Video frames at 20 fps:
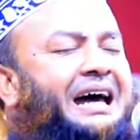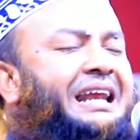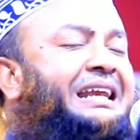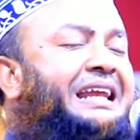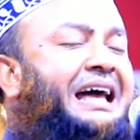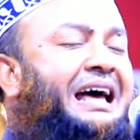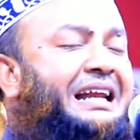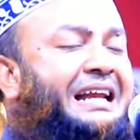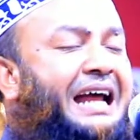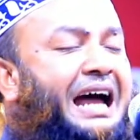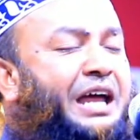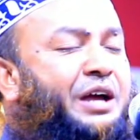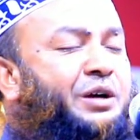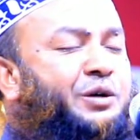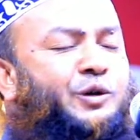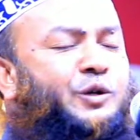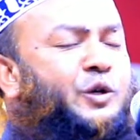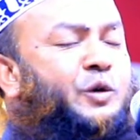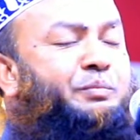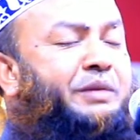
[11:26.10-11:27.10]
আল্লাহর
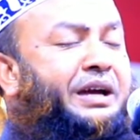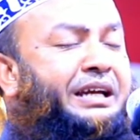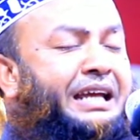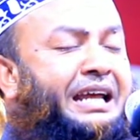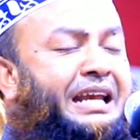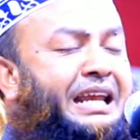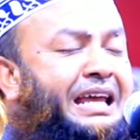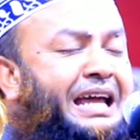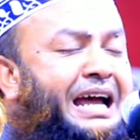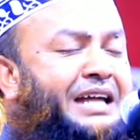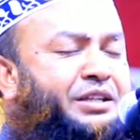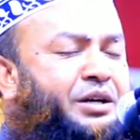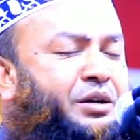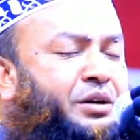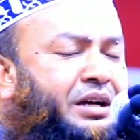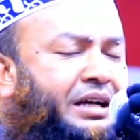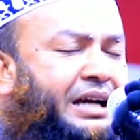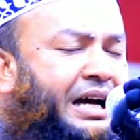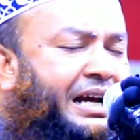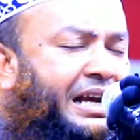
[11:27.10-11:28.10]
রায়গুলো মেনে নেয়া
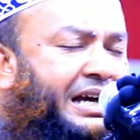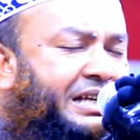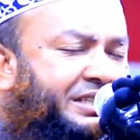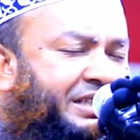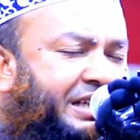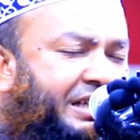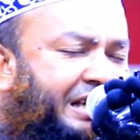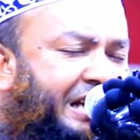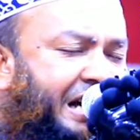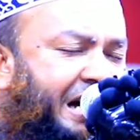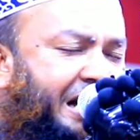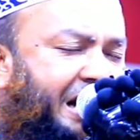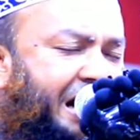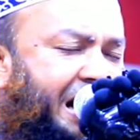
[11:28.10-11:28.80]
দরকার আছে না